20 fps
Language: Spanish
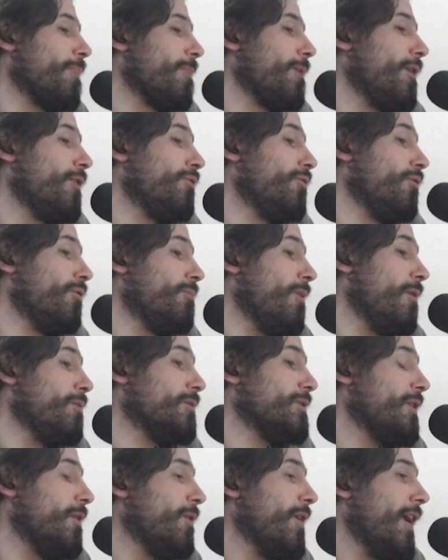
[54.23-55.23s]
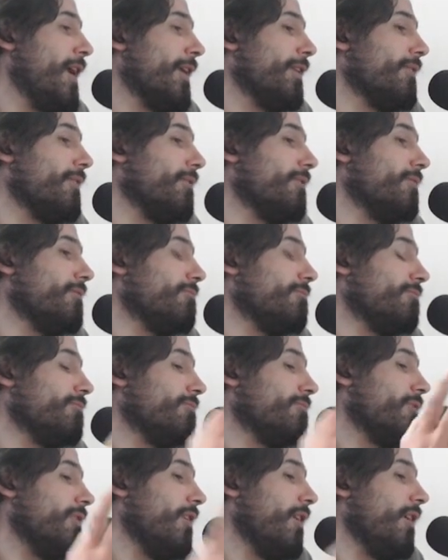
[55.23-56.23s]
Esto vamos a hablar
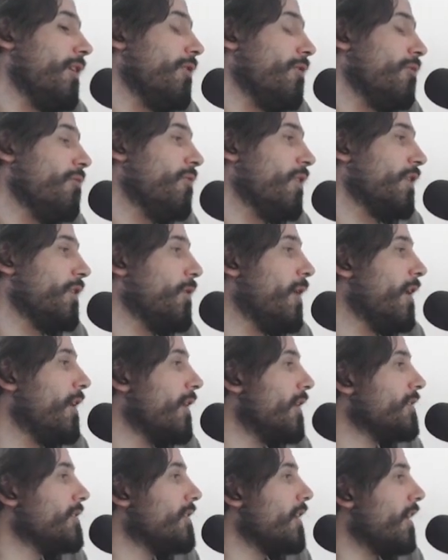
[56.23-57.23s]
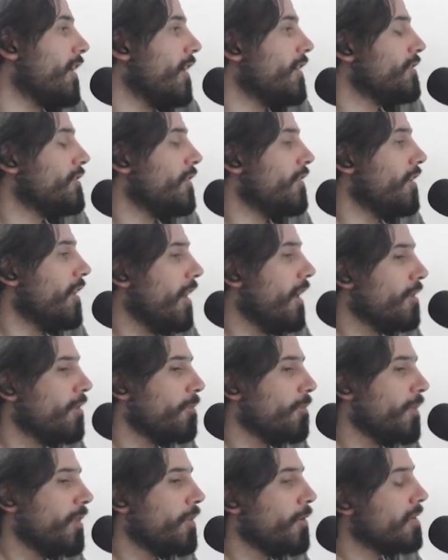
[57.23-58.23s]
de un festival que se realizó en el
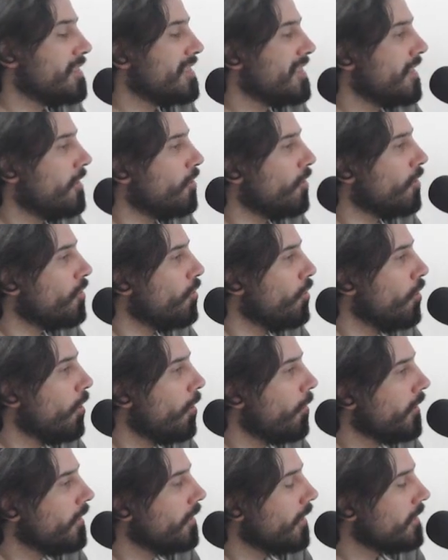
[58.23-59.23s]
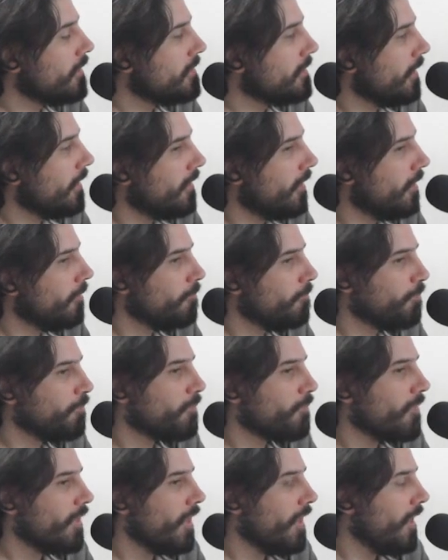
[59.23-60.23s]
año 1997.
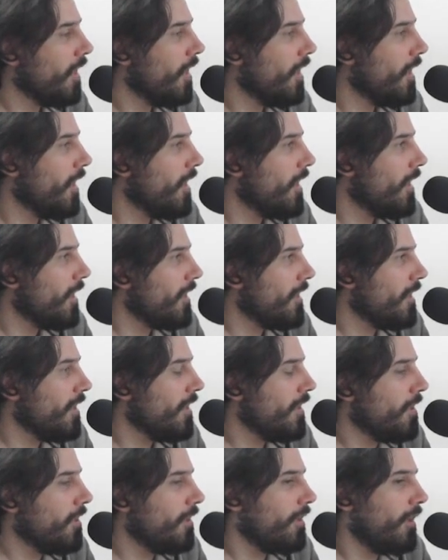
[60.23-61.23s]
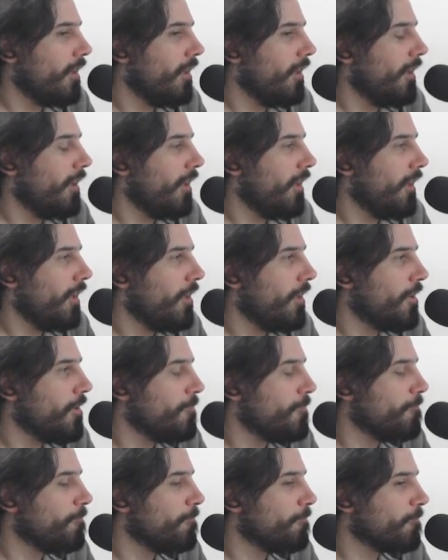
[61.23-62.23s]
¿Y
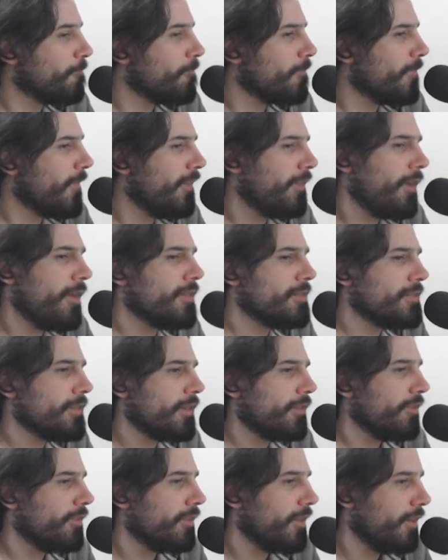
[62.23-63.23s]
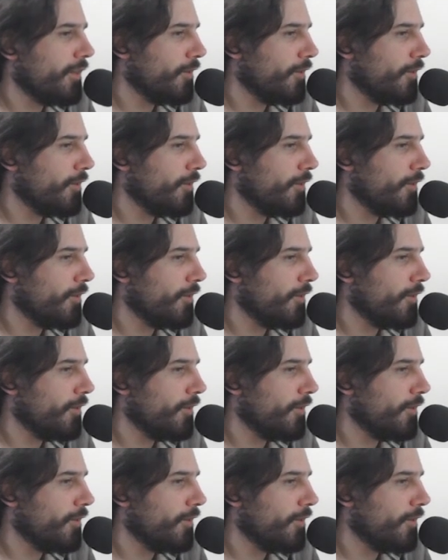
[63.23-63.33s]
eh, qué estaban haciendo en el